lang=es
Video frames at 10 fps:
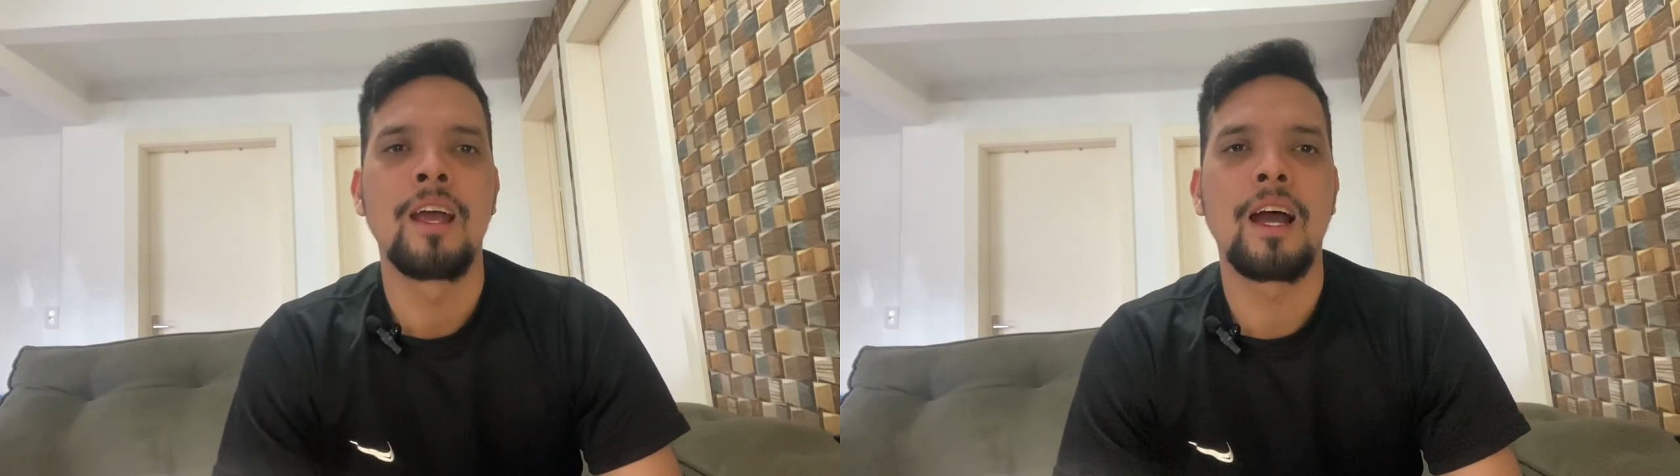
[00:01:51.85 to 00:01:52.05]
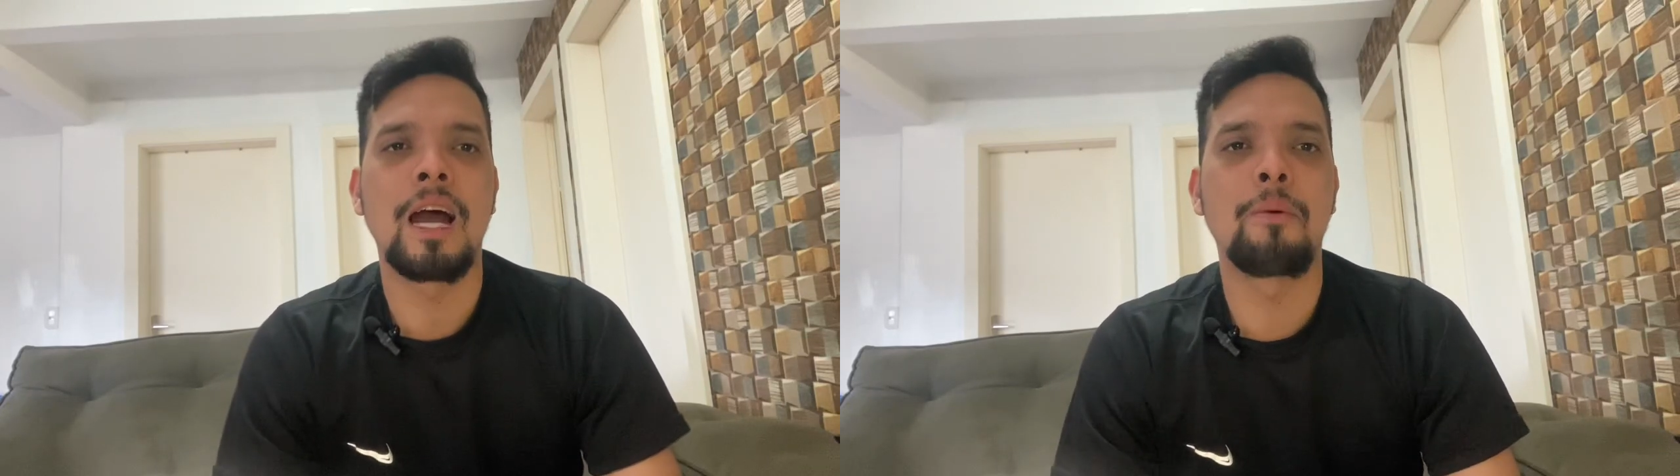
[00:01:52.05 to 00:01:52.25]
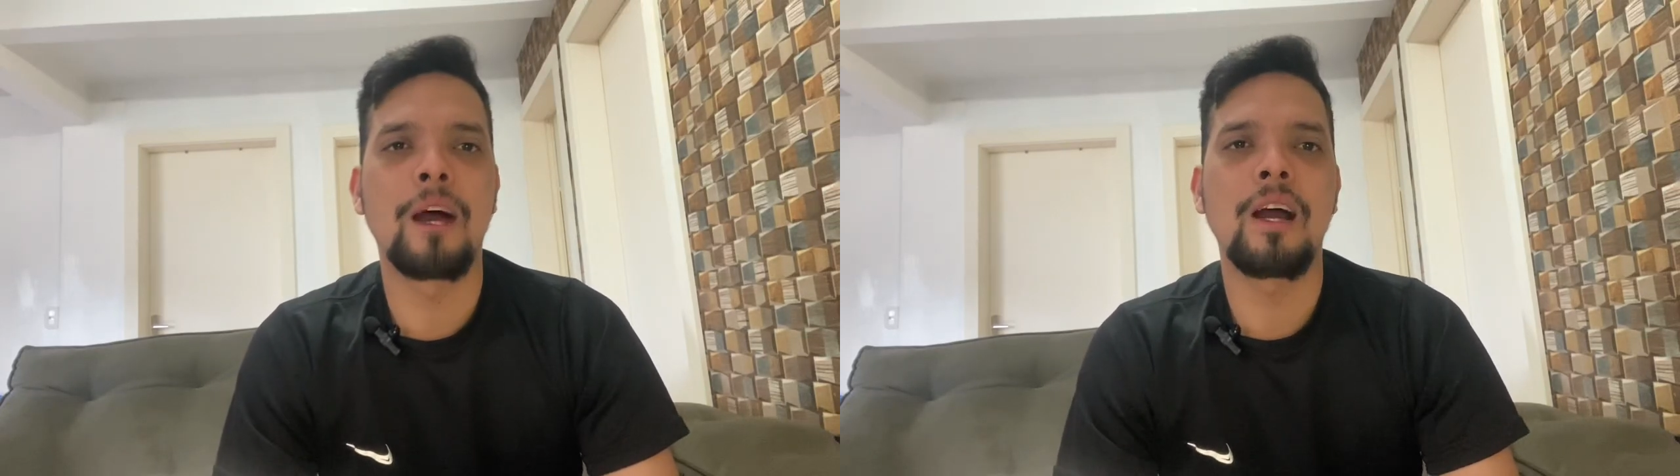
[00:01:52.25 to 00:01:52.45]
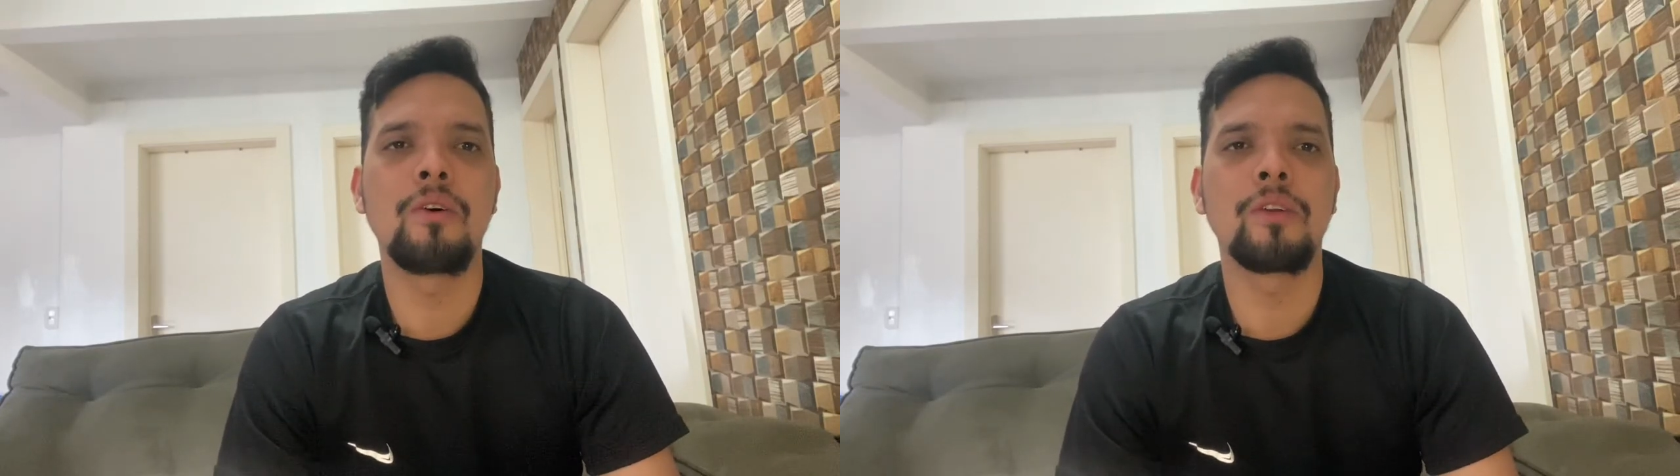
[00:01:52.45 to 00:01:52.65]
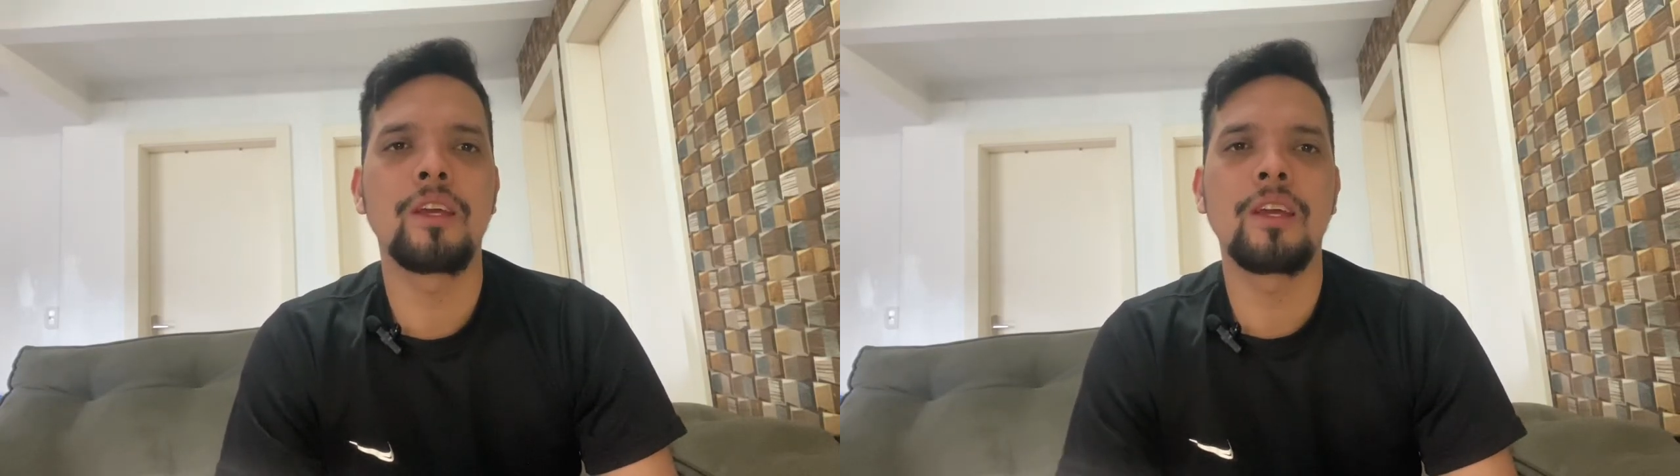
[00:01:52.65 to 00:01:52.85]

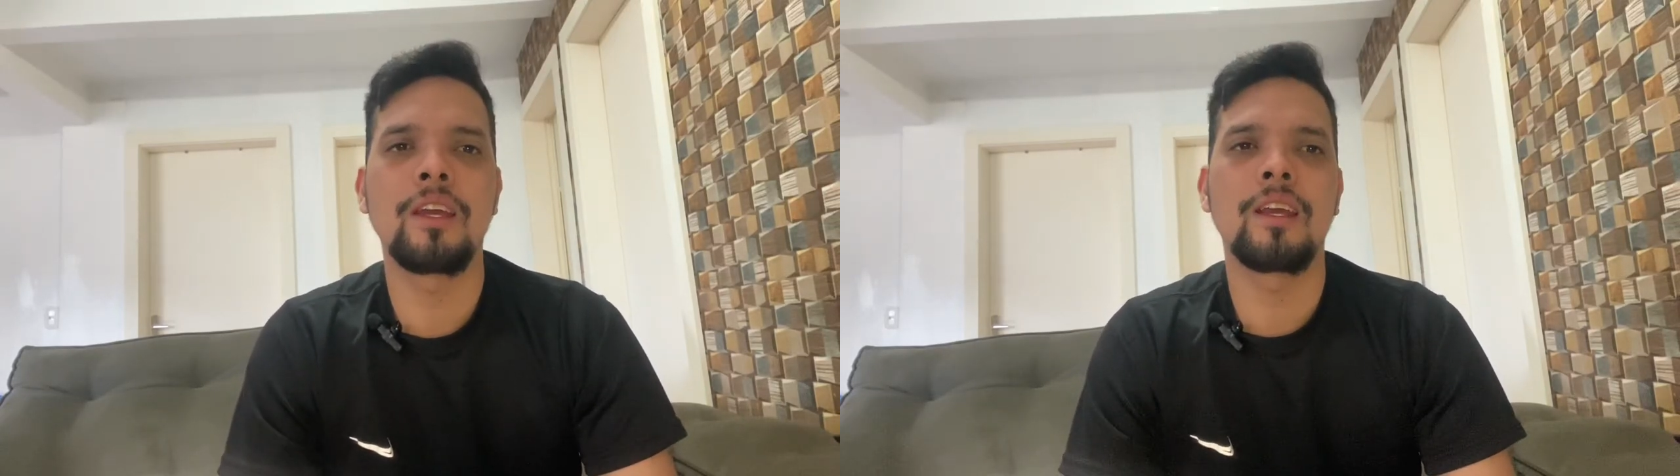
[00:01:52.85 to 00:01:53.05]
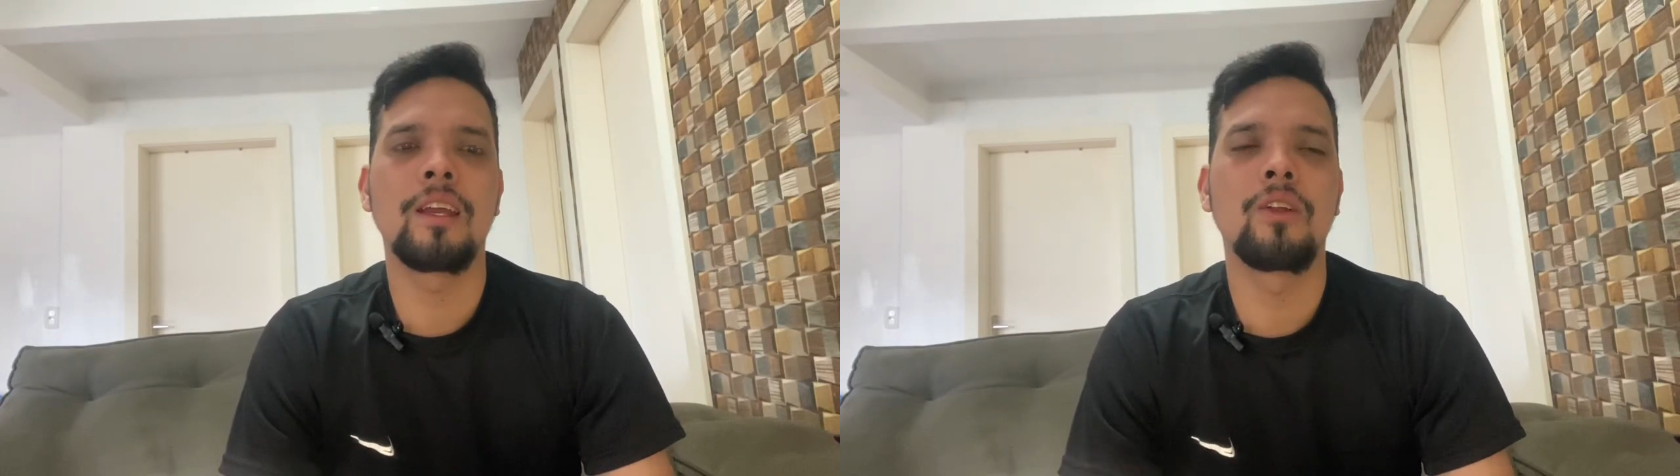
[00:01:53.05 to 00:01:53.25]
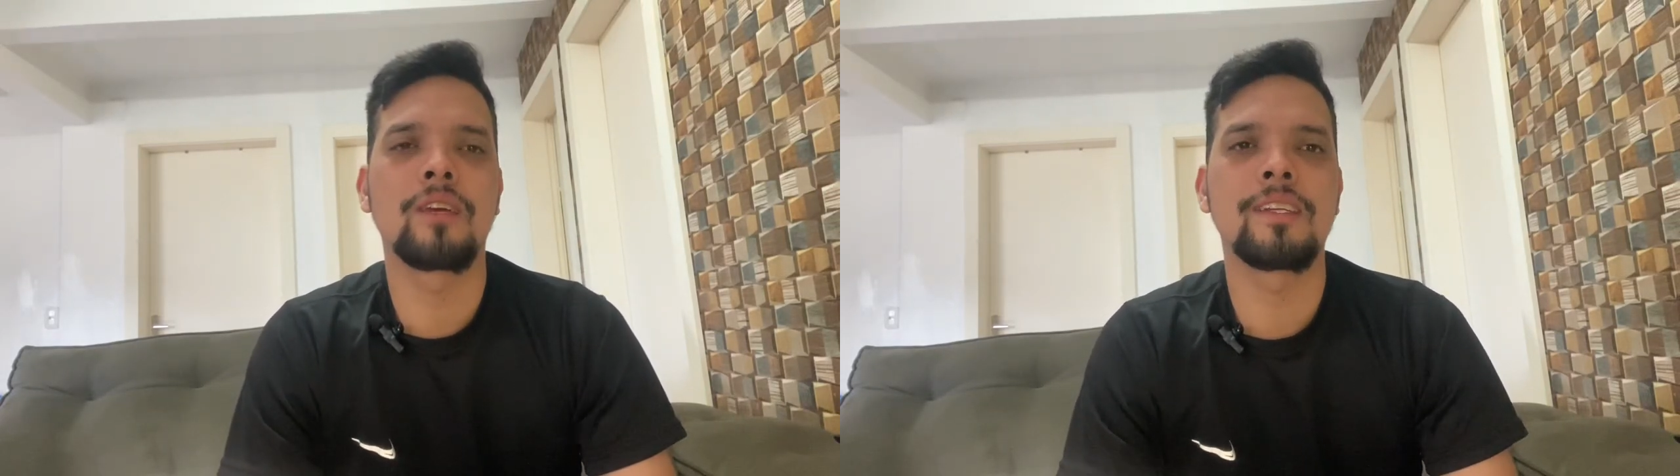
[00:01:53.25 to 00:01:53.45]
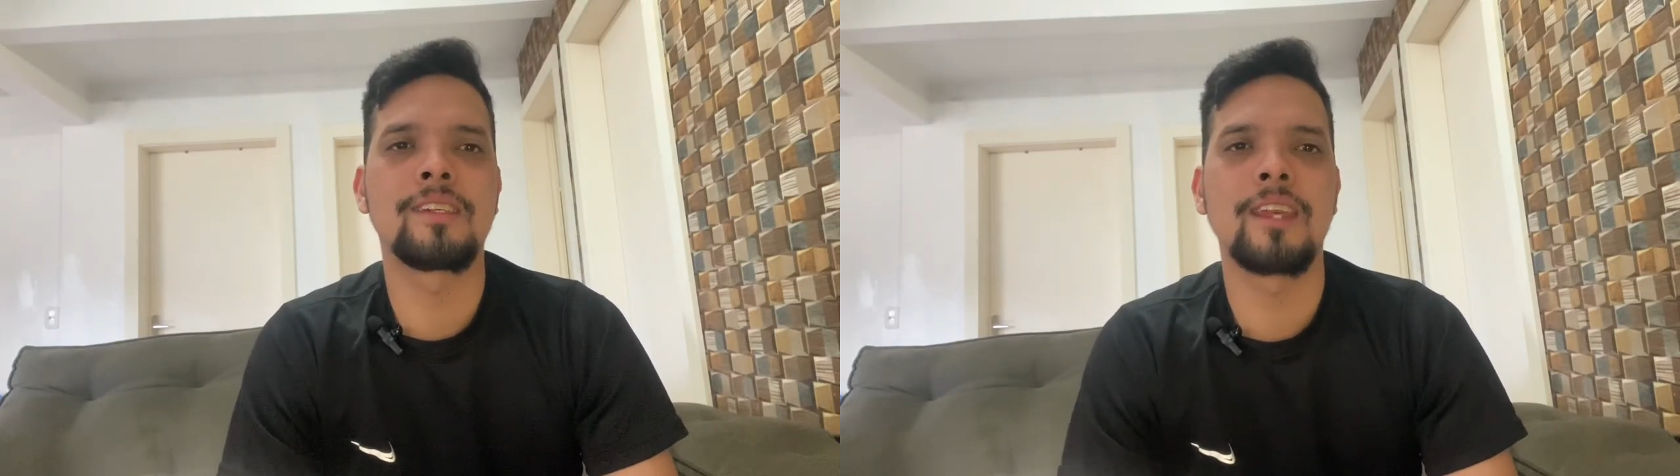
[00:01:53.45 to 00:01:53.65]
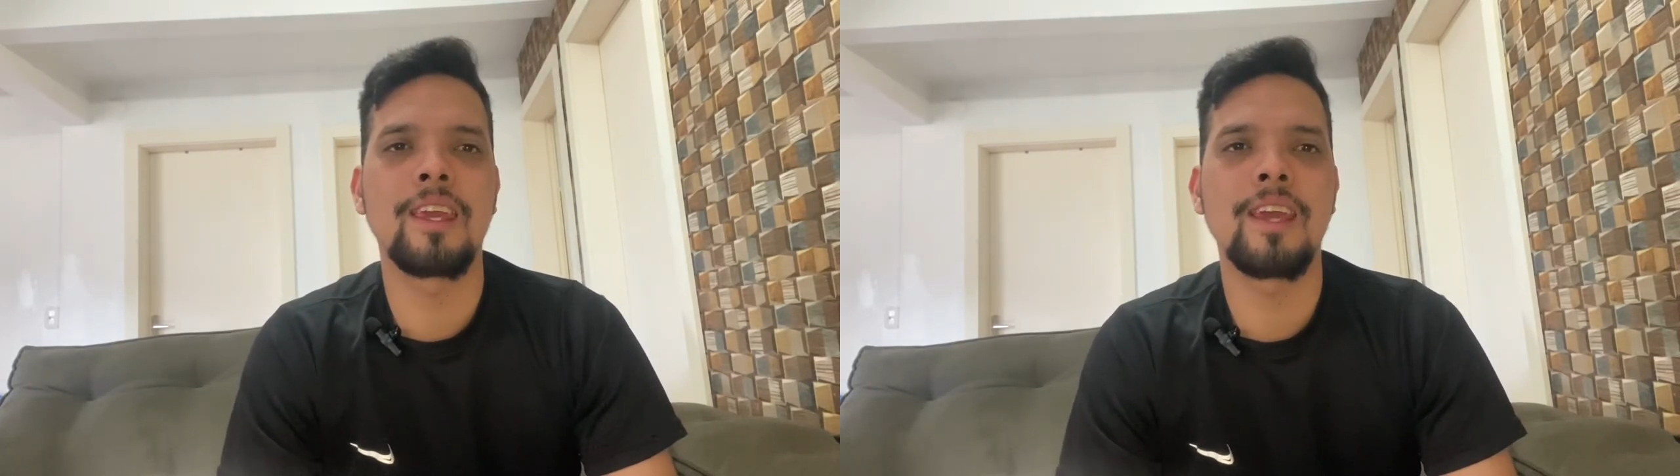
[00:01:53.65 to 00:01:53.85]
abajo de lo que
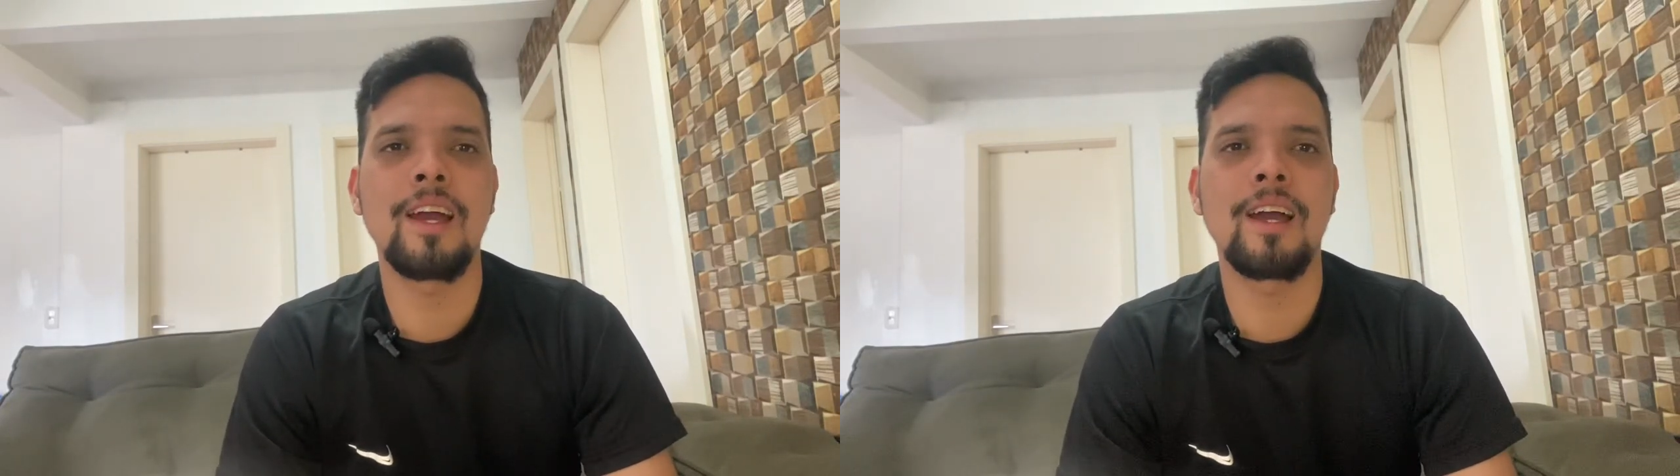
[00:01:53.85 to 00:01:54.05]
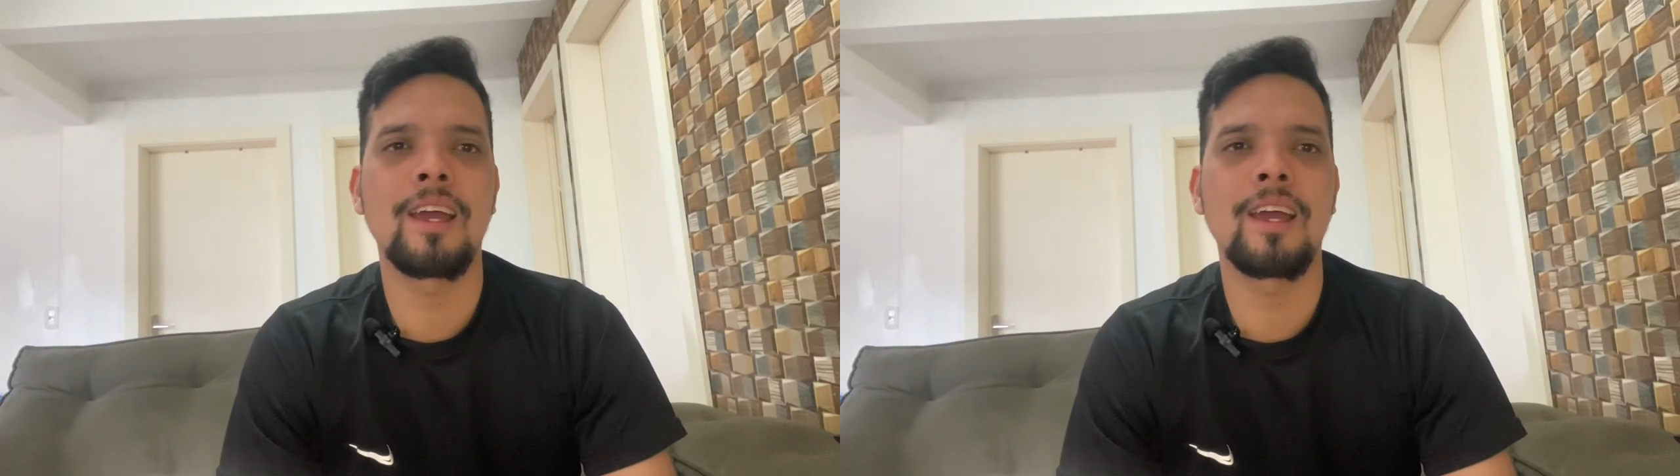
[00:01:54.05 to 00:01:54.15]
sería